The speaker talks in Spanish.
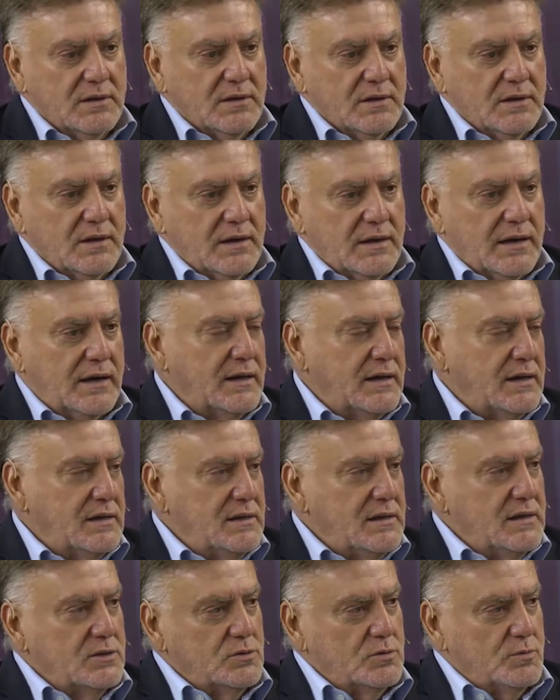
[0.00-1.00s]
en la
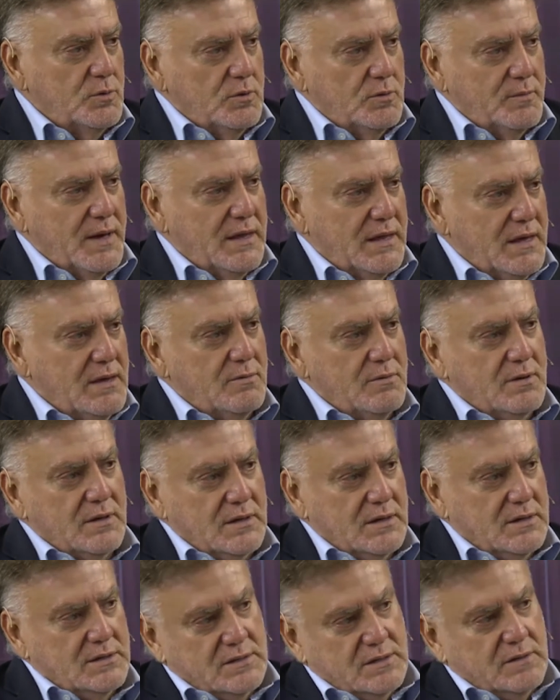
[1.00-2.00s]
Argentina somos los más débiles,
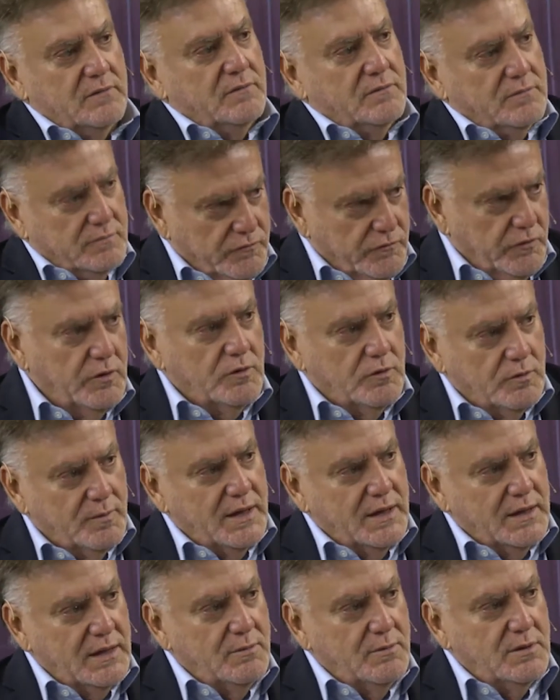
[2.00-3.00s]
es decir, fueron los
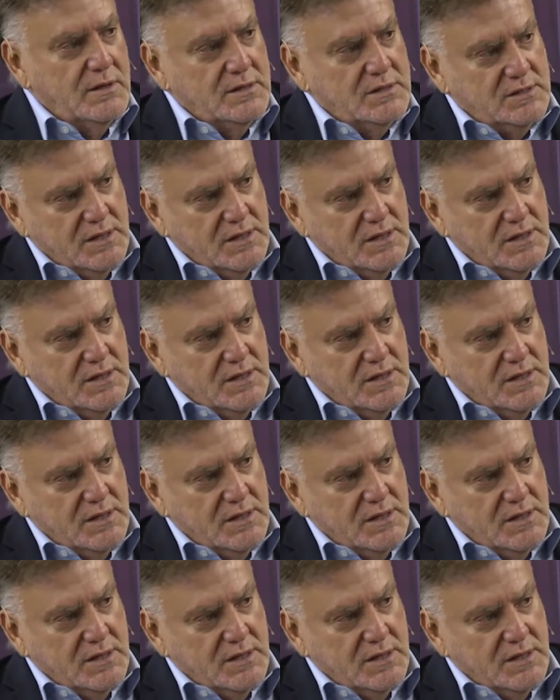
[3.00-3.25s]
más débiles.